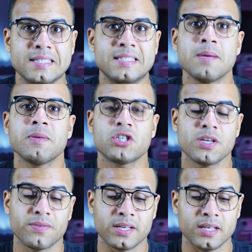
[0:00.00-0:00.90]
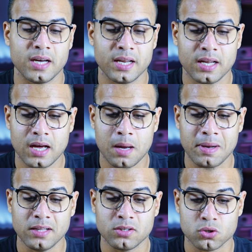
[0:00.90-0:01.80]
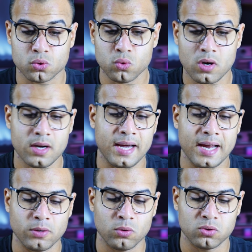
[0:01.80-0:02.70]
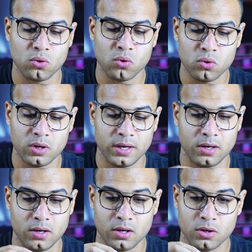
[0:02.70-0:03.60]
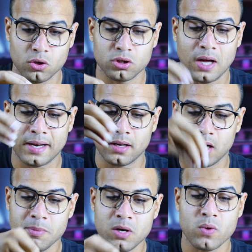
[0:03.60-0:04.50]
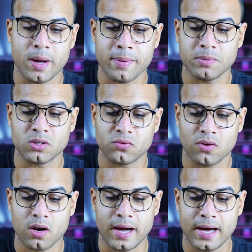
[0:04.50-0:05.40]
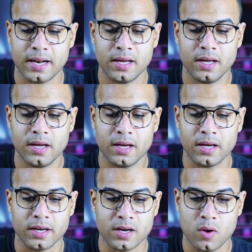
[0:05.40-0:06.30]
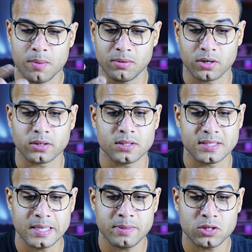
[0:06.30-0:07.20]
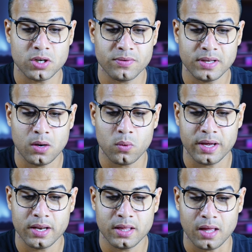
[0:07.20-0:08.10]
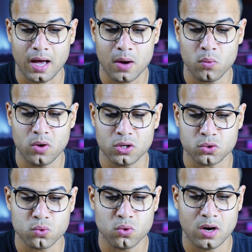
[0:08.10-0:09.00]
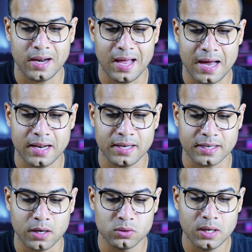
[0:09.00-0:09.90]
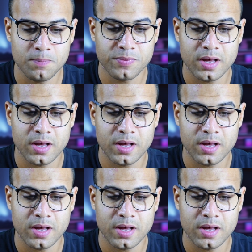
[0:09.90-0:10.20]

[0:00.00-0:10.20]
زي ما انت شايف كده انا عملت الصوره يعني قلت له القطه على القمر وكمان بتتفرج على آه، كوكب الارض زي ما انت شايف كده لو جيت حول الصوره لاعلى جوده